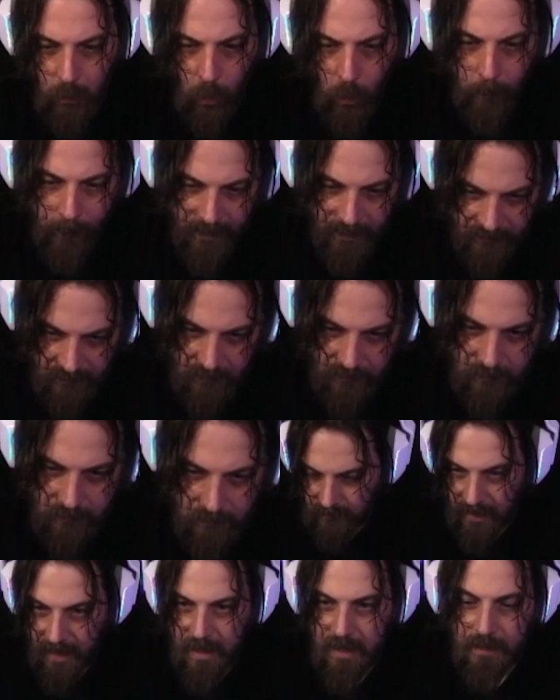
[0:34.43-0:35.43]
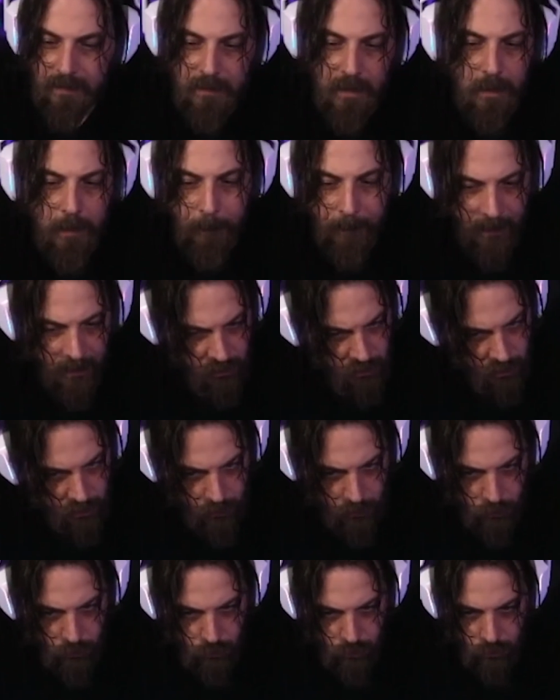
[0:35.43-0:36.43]
kopardın. Tellikleri
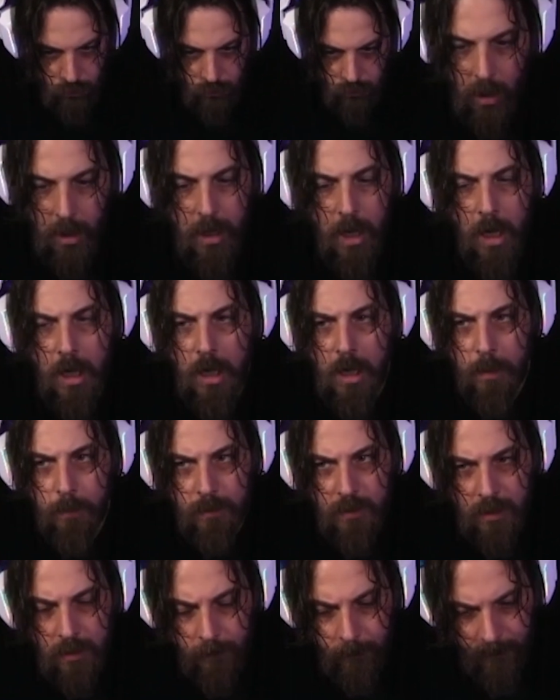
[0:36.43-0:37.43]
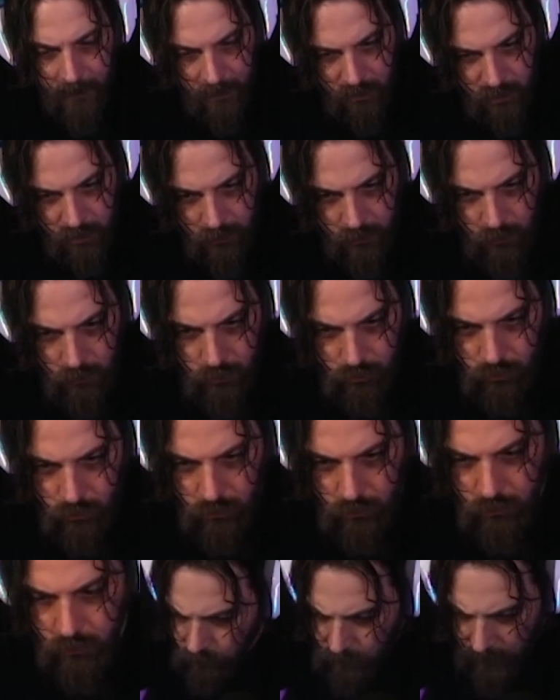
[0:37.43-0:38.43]
parçalıyorsun. Ayakkabıları
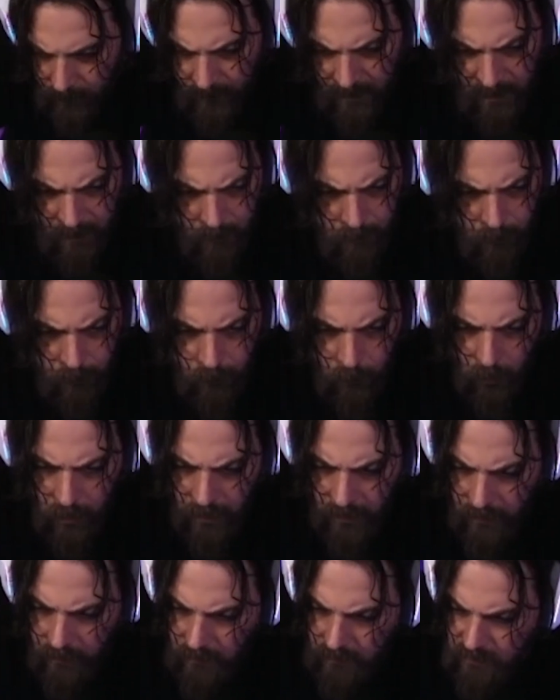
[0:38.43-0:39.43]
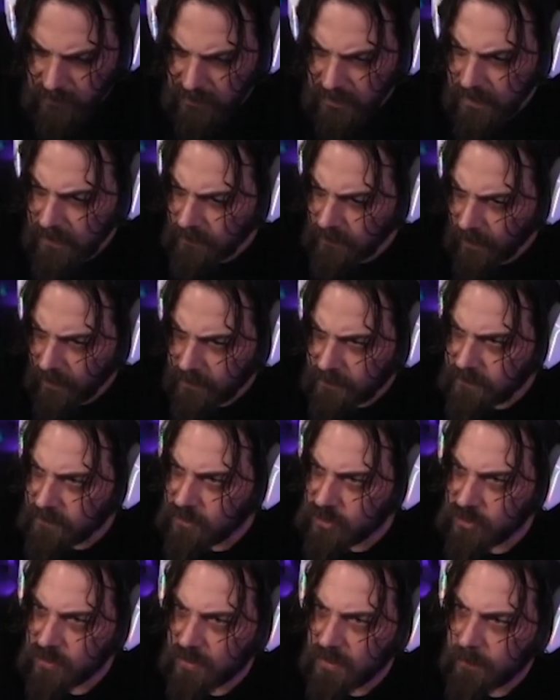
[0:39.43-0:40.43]
parçalıyorsun. Ne bileyim Böyle kil tarzı
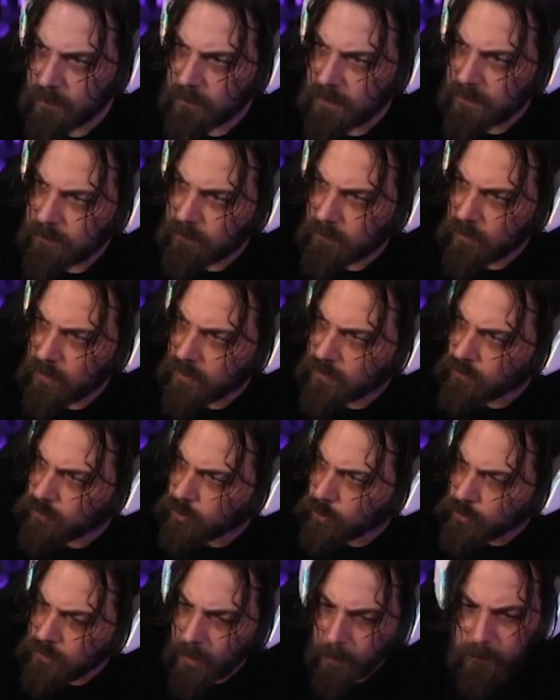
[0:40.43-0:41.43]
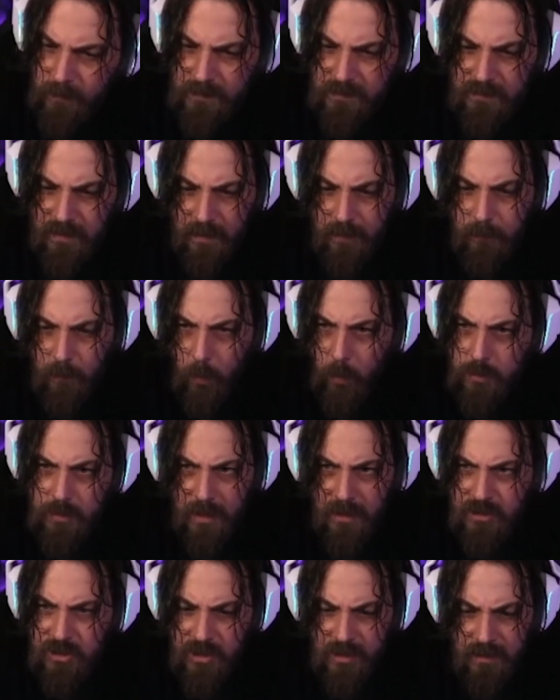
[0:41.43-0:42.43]
işte ne bileyim böyle kül tablası da o
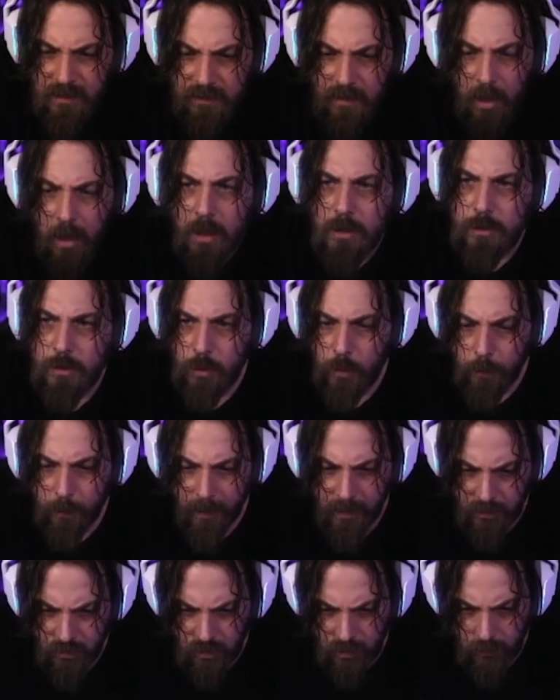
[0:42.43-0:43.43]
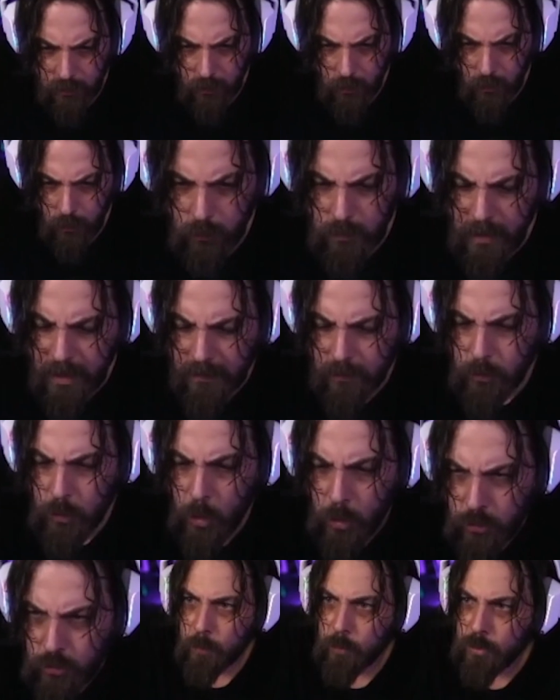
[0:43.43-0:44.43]
tarz şeyleri de alıyor parçalıyor. Ulan
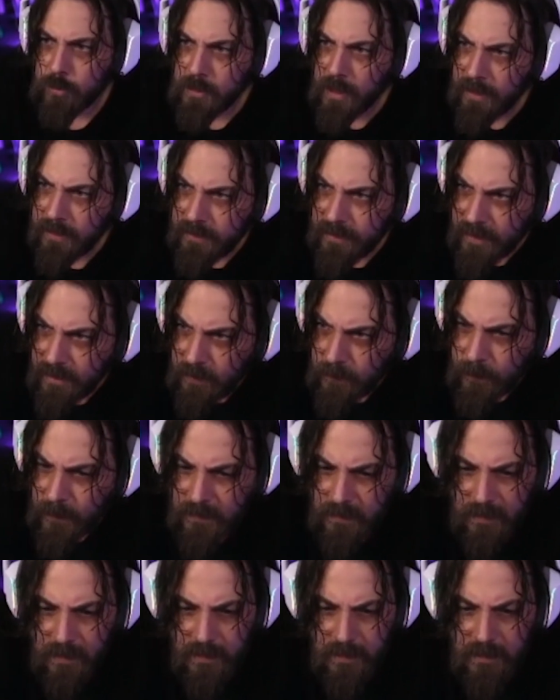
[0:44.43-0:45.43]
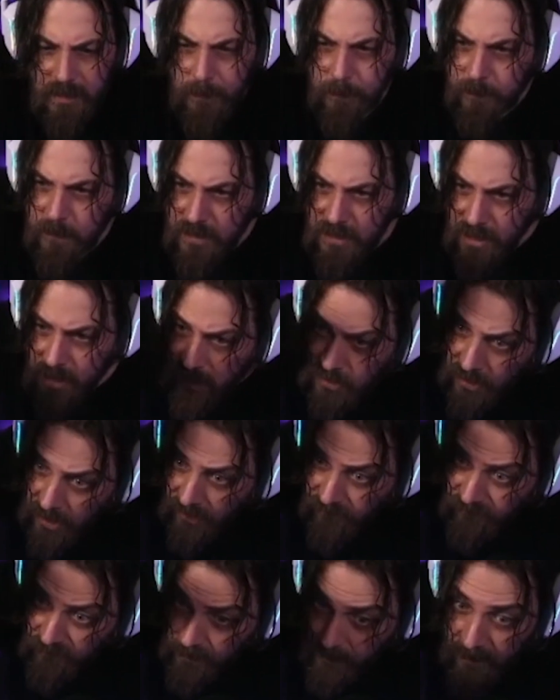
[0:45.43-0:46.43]
göt bunlar yetmedi de gidip niye
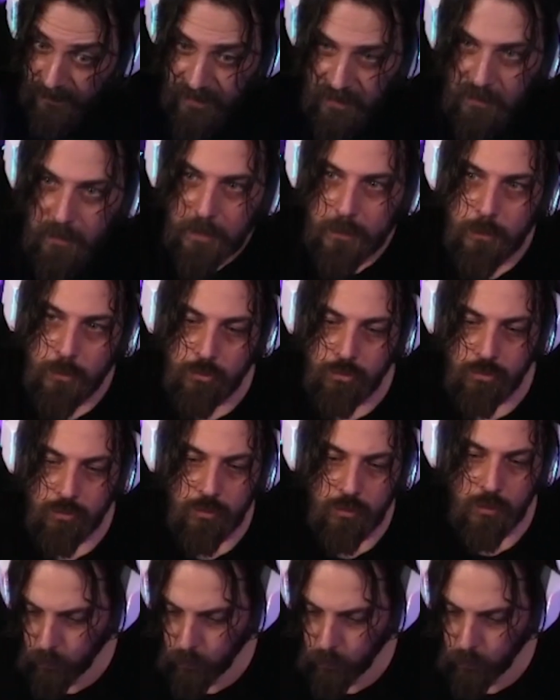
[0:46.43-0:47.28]
direkt fibere dalıyorsun?